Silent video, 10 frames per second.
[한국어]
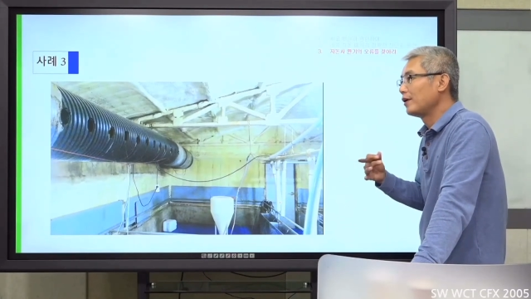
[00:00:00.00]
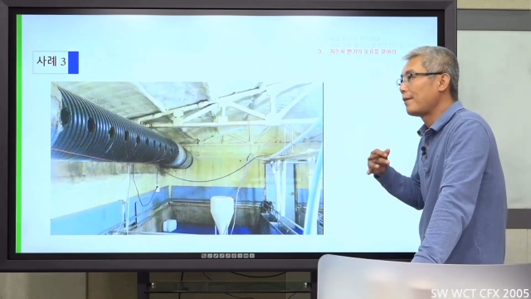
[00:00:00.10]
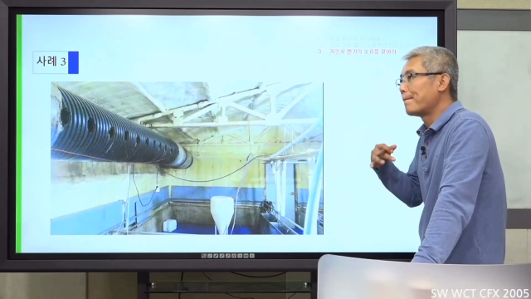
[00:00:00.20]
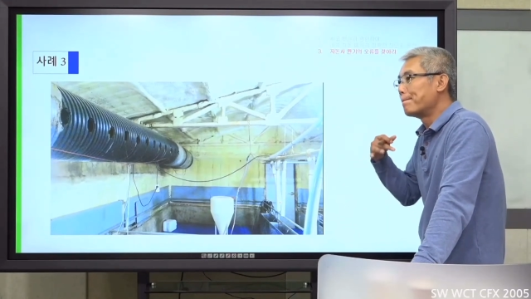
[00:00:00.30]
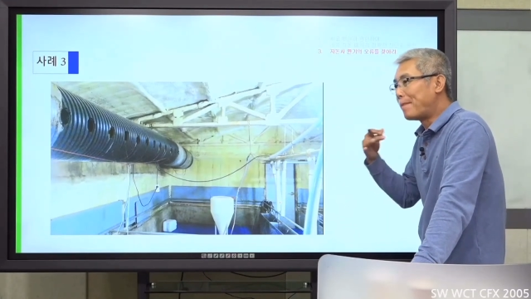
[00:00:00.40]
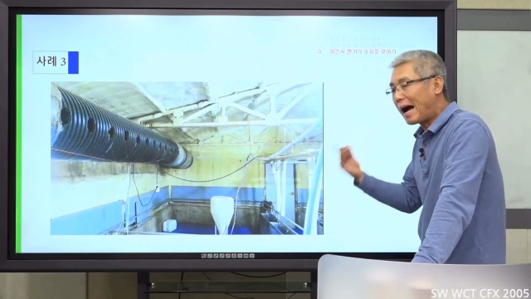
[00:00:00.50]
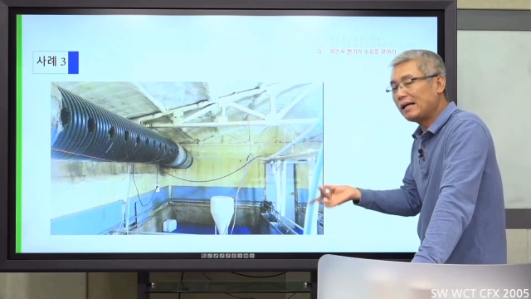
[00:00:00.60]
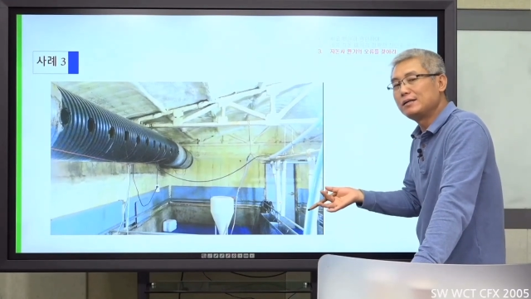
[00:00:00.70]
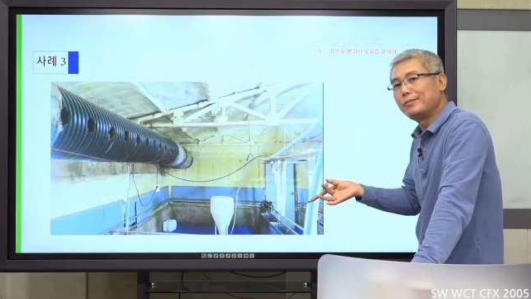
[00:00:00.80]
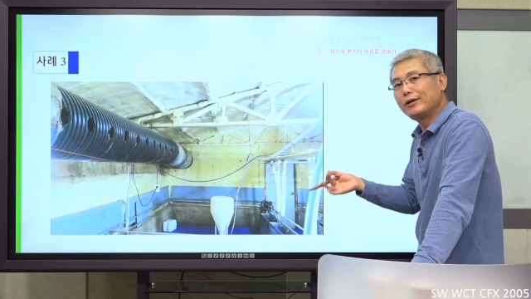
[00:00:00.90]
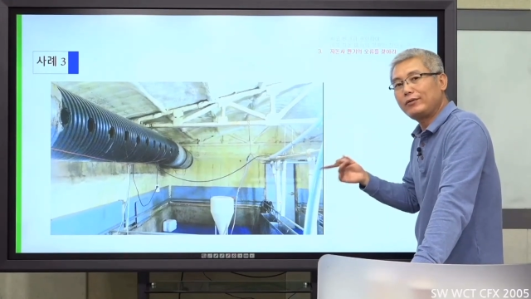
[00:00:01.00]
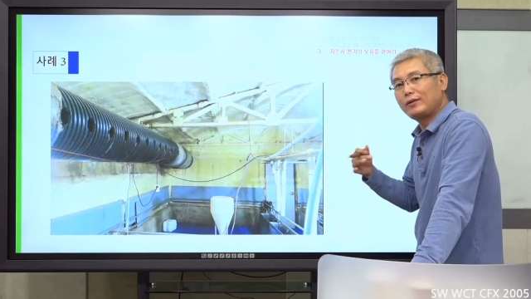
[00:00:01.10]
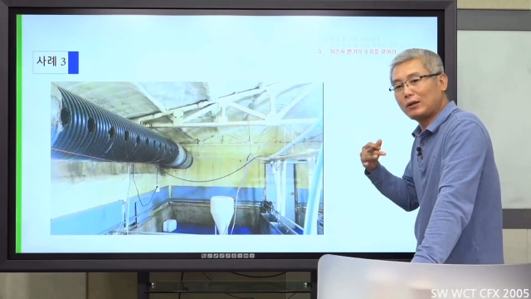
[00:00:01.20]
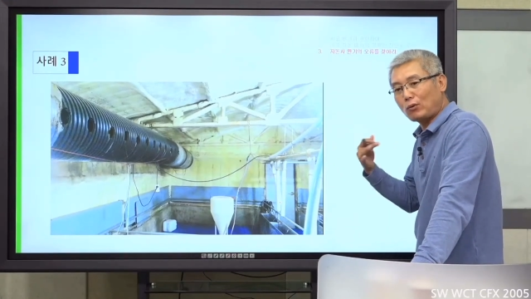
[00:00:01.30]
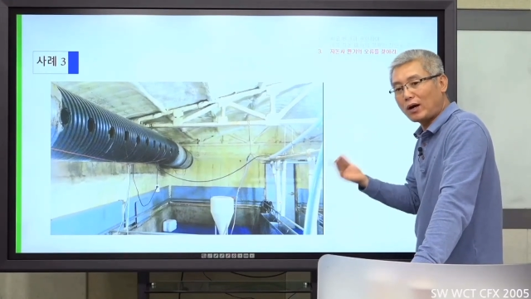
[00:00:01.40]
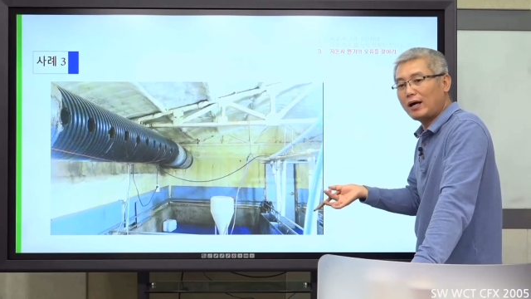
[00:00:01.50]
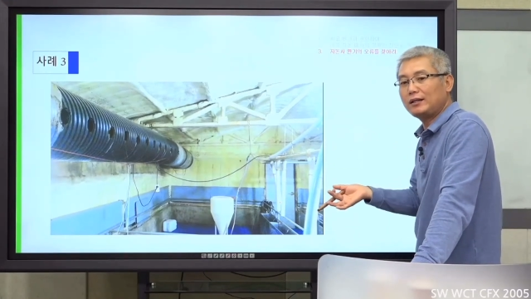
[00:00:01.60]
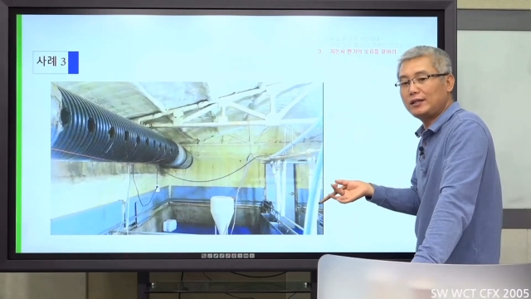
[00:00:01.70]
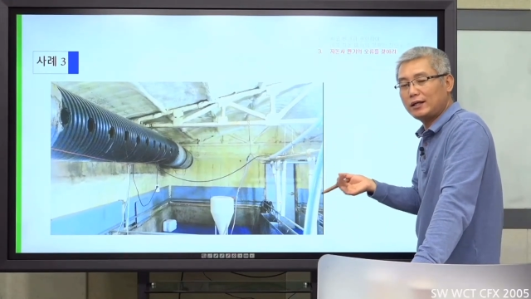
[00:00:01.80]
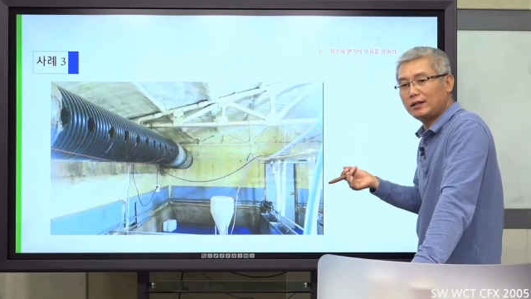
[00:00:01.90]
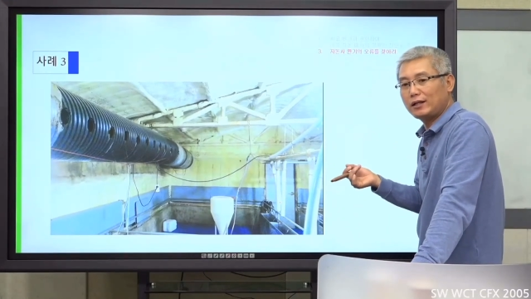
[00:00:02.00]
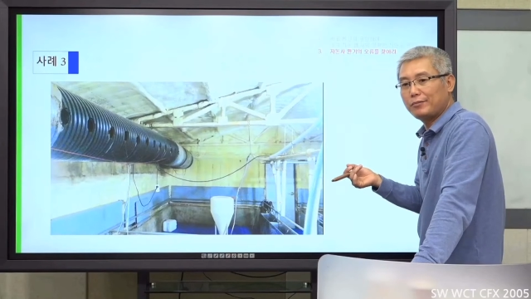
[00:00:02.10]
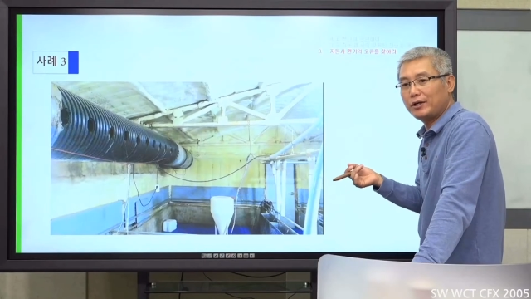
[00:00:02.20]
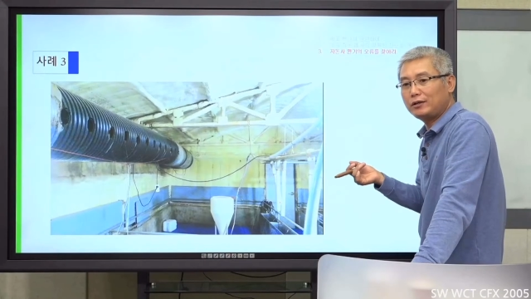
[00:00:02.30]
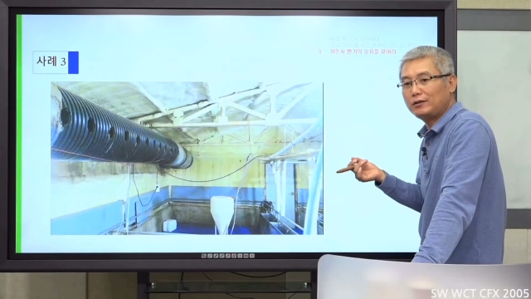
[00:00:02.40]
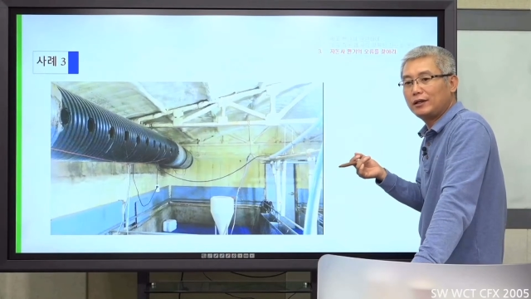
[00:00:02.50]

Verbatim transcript: 많으면, 과한기가 되면